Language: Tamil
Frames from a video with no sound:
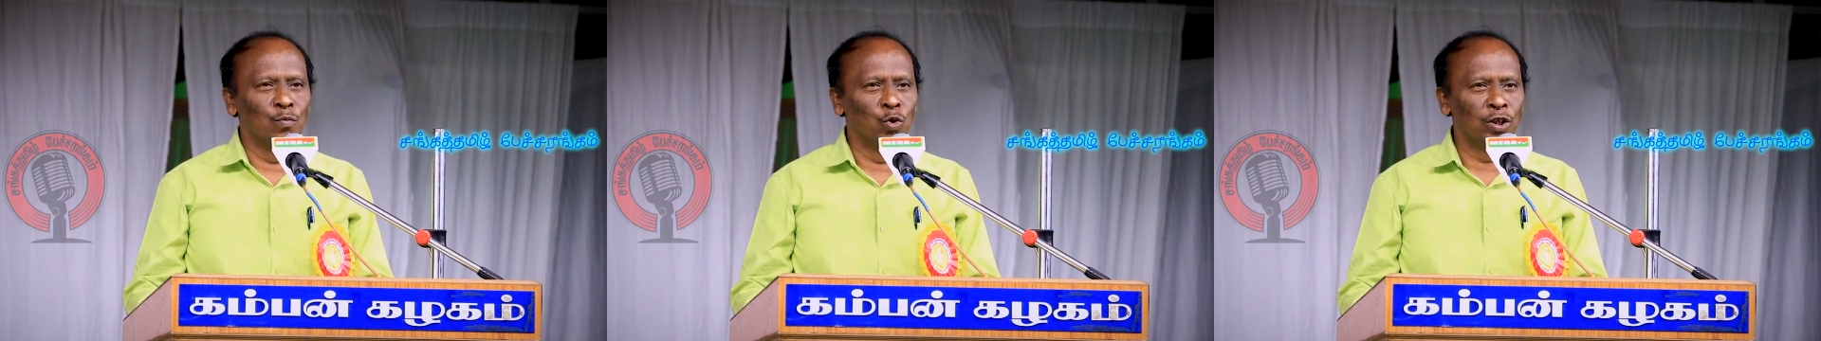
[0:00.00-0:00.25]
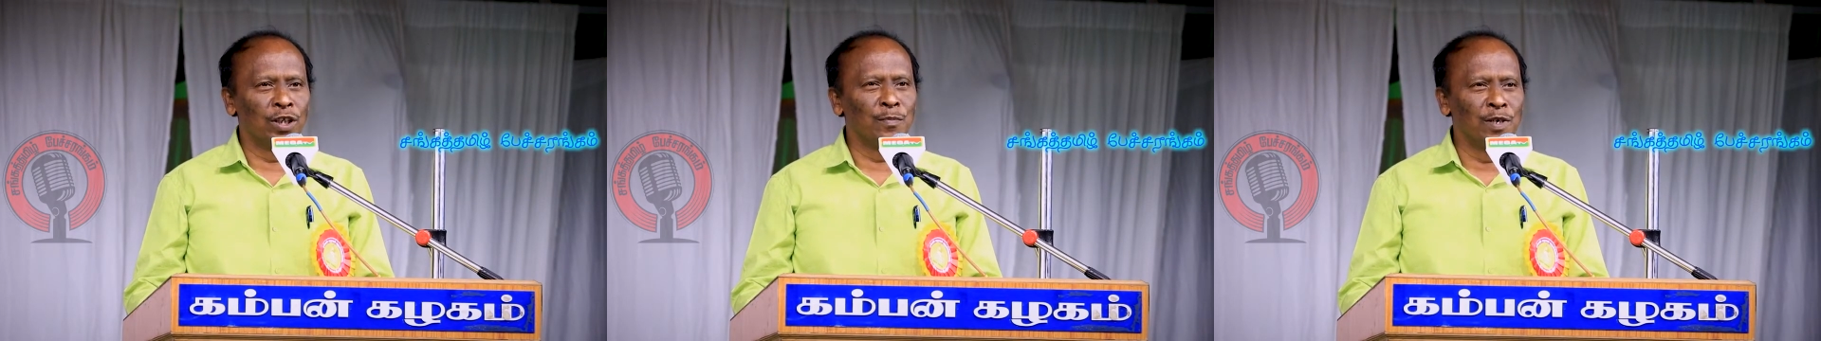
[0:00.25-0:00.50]

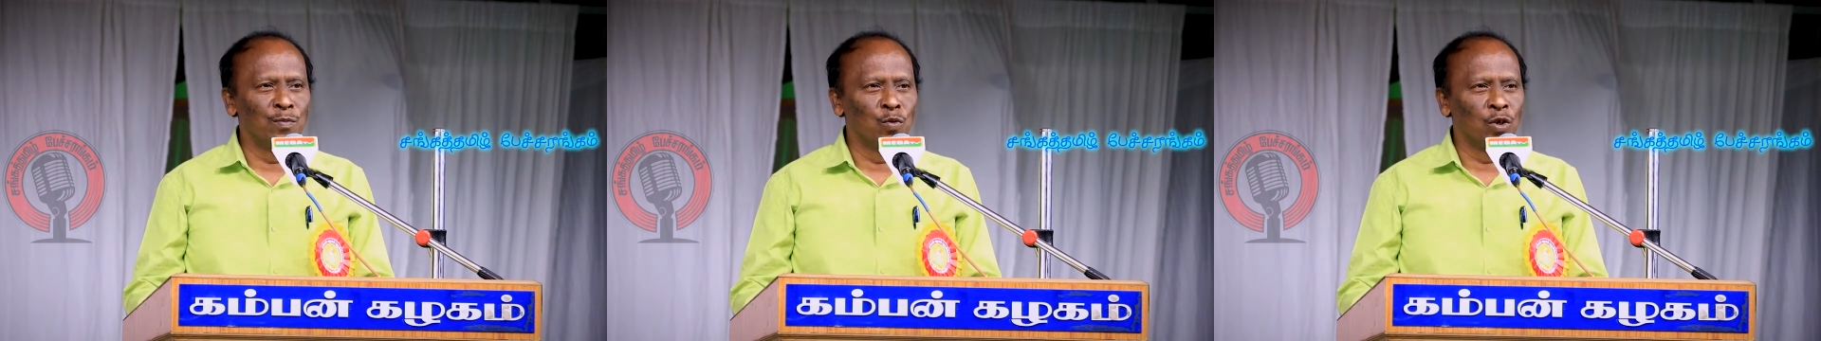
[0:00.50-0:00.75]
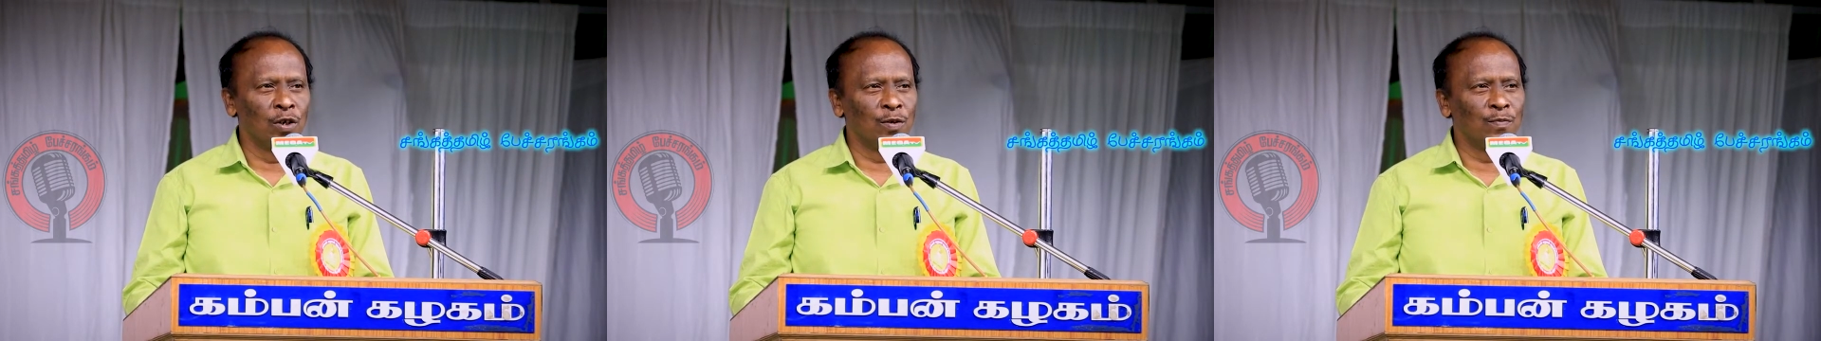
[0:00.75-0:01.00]
முத்தமிழ்
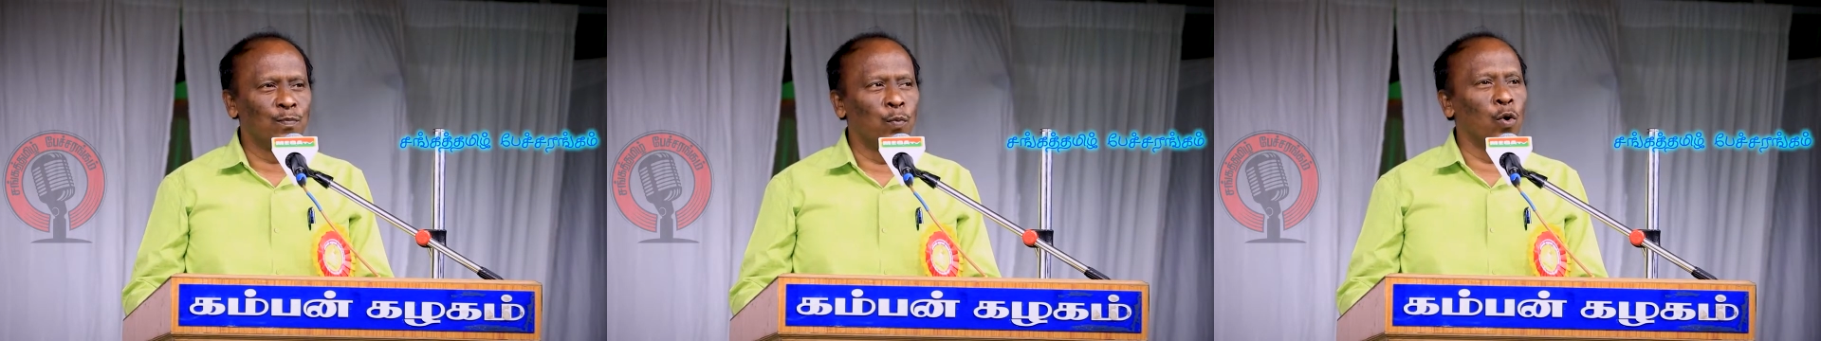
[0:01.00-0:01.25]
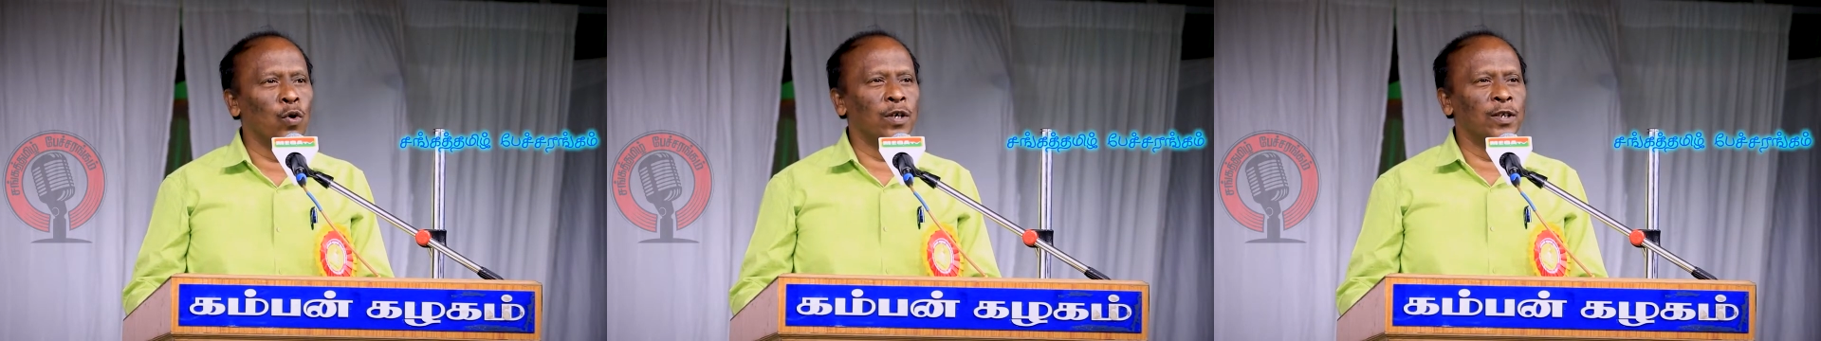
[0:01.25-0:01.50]
முன்
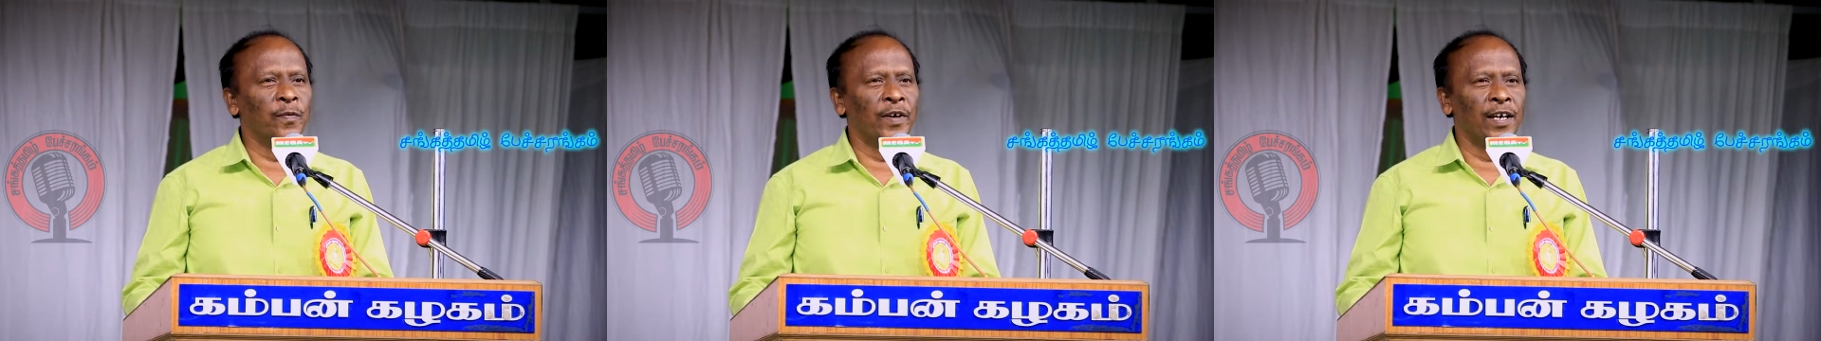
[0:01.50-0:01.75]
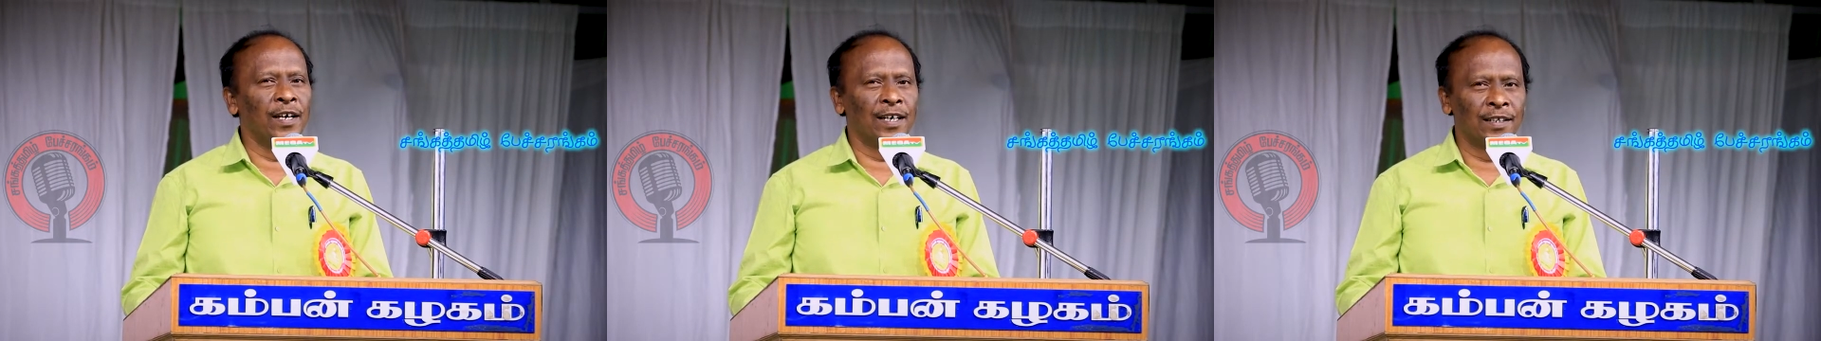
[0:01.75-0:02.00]

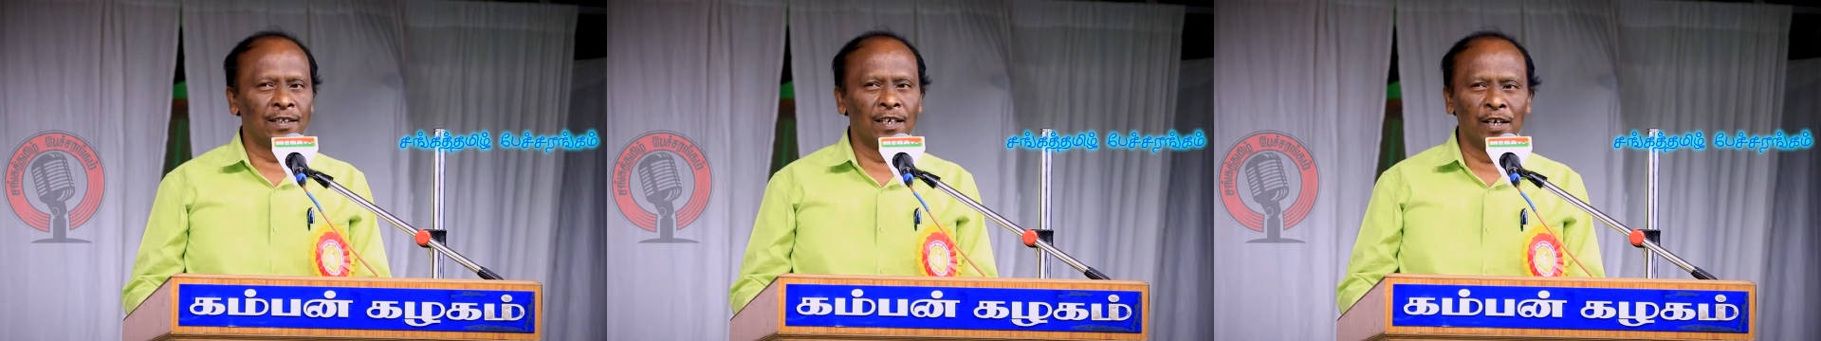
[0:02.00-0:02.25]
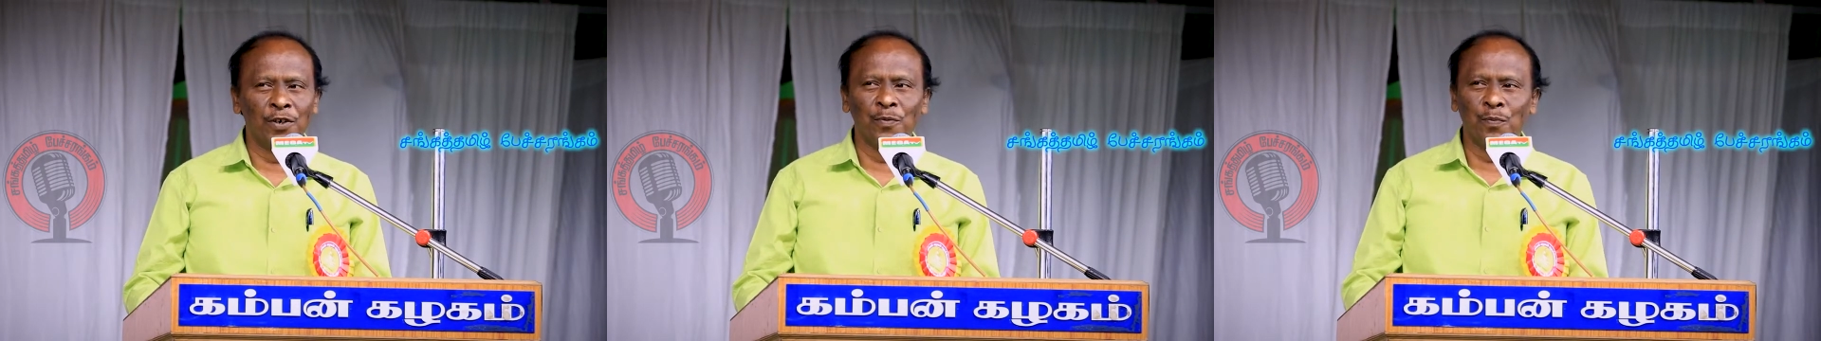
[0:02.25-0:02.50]
போனதுவே
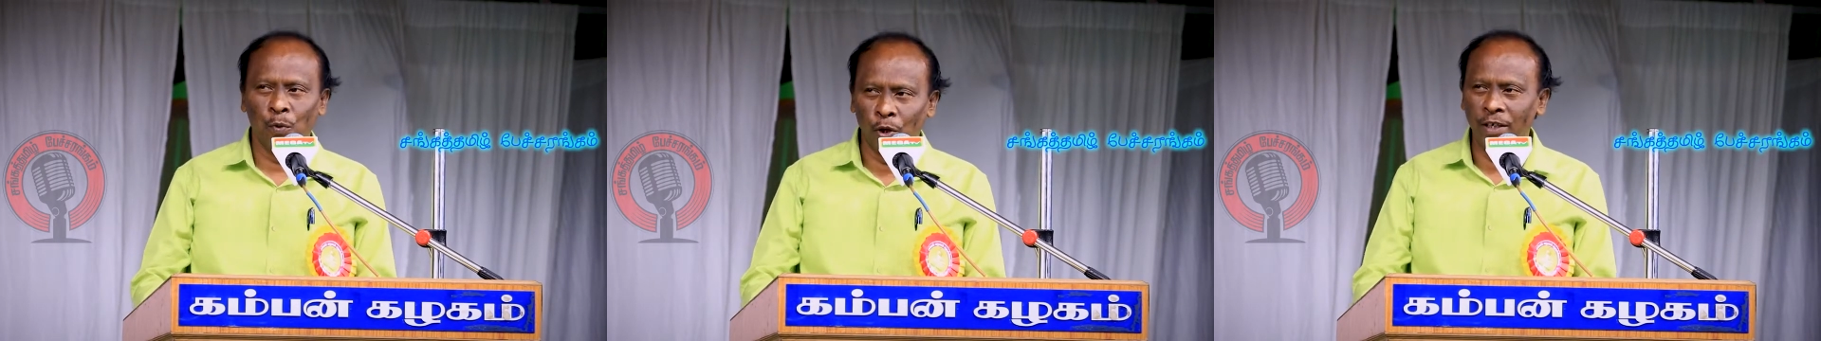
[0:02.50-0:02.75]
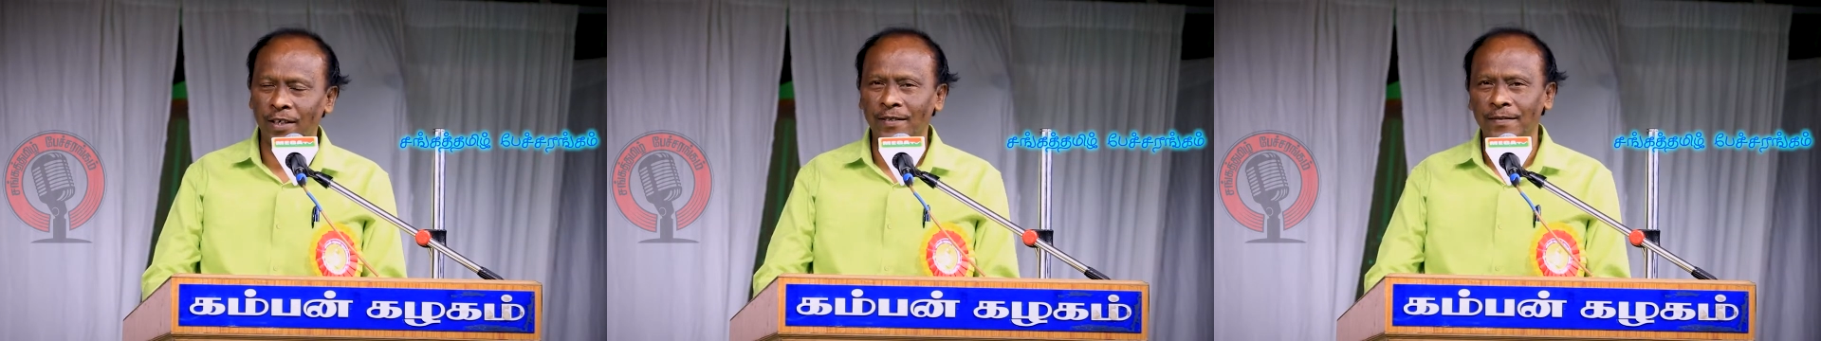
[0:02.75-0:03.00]
அத்தனையும் பொய்